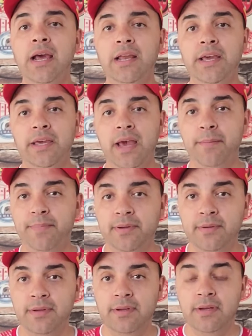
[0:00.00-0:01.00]
الاياب
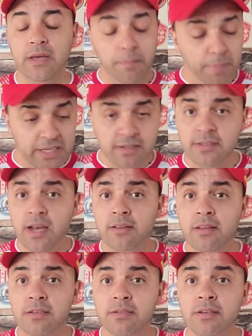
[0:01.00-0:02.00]
بغيت
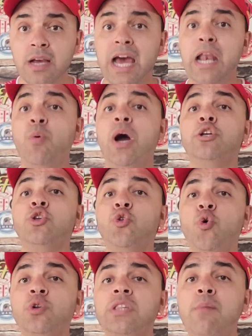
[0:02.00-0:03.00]
نتحدث على واحد
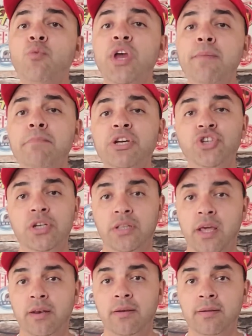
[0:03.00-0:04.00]
النقطه مهمه
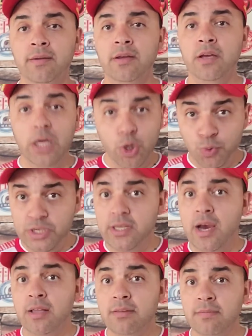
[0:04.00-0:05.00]
جدا
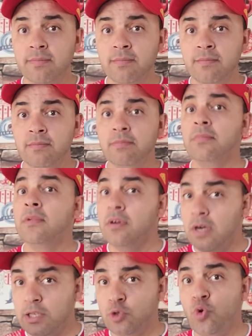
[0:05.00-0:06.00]
الوداد
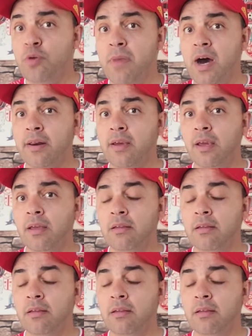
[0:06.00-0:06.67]
خصو يماركي